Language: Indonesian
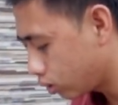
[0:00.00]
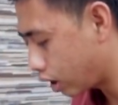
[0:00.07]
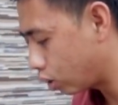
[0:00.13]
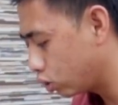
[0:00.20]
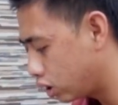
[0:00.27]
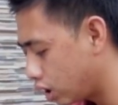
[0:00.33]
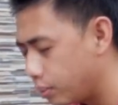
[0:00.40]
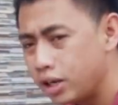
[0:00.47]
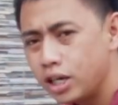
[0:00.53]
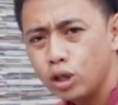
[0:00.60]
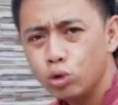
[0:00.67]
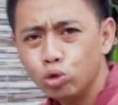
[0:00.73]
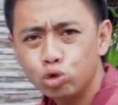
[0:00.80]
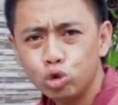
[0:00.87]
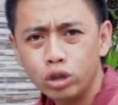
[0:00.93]
Aduh, jadi
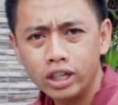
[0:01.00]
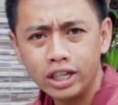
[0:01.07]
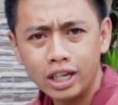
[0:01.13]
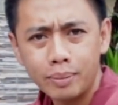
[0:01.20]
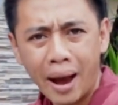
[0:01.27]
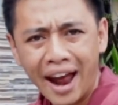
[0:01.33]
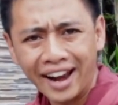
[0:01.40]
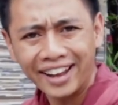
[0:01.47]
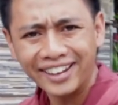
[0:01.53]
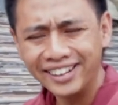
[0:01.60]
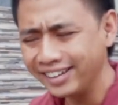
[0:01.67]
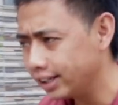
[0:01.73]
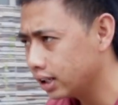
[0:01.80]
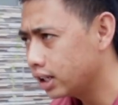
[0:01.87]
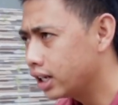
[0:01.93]
bingung cuy. Ini gimana
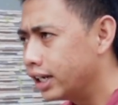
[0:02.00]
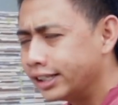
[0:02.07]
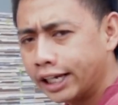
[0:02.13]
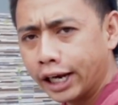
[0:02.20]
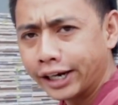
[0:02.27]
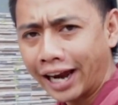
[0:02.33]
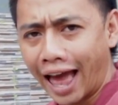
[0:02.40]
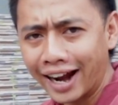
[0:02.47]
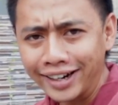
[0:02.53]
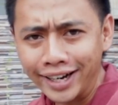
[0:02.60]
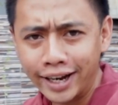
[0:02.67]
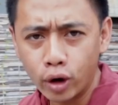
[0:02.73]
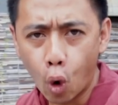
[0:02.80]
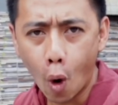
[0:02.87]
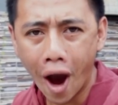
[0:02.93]
ini? King nang
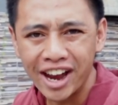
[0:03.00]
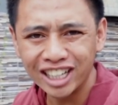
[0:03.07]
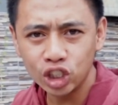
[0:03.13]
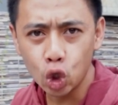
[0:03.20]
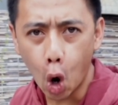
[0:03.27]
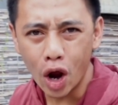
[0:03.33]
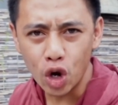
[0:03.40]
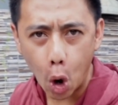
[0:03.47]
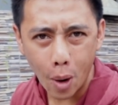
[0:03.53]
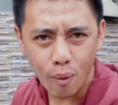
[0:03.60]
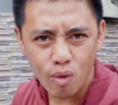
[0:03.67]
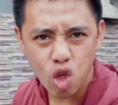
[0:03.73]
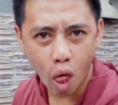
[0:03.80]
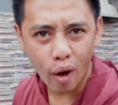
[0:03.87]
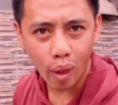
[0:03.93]
neng hadi shonon.
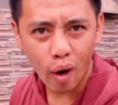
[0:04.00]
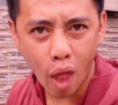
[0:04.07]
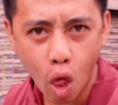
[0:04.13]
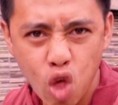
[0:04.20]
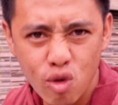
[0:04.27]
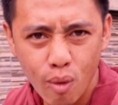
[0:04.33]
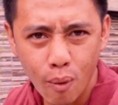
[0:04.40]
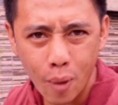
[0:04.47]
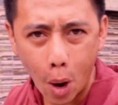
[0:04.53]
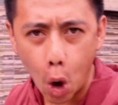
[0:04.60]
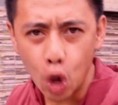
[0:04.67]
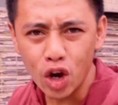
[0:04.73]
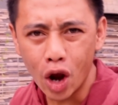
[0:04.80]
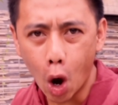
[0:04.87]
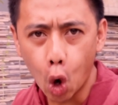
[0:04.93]
Minang neng
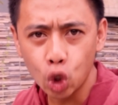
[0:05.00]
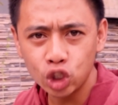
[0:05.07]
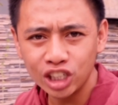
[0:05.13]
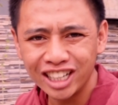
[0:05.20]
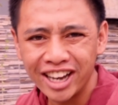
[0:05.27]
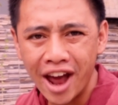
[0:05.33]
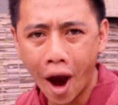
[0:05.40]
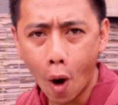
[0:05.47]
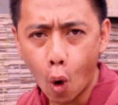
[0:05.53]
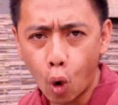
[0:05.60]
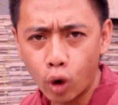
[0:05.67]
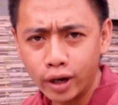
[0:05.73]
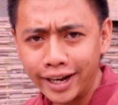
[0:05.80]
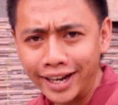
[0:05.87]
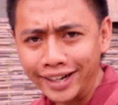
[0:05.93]
lada king nang
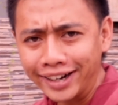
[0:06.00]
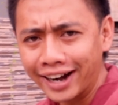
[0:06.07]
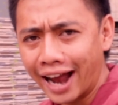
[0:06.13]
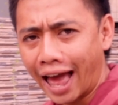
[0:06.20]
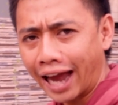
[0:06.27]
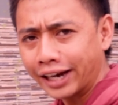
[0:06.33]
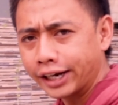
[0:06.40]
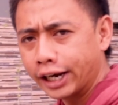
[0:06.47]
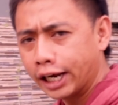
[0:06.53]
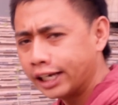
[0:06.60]
suang, minang suang